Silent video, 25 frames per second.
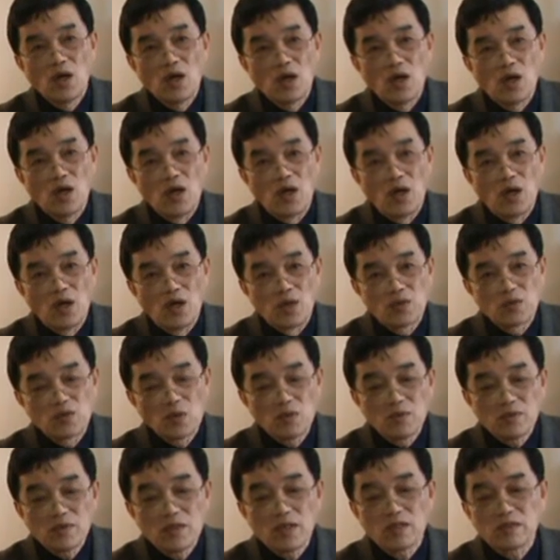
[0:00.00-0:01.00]
呃，
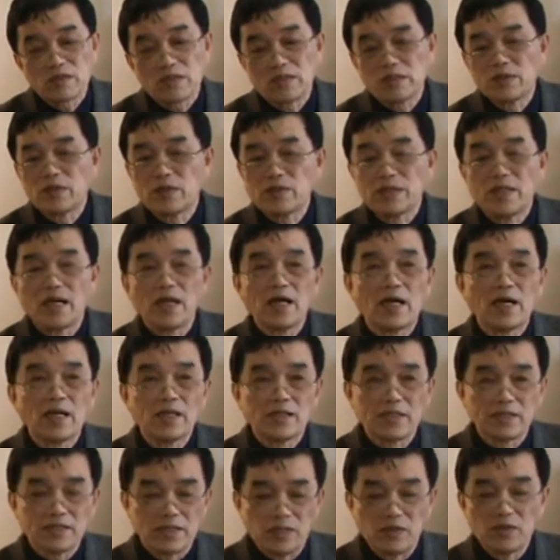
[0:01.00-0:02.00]
宗教哲学家
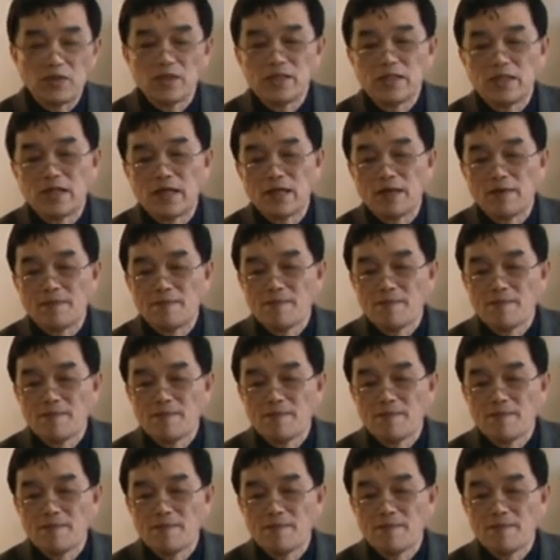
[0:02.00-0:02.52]
和神学家。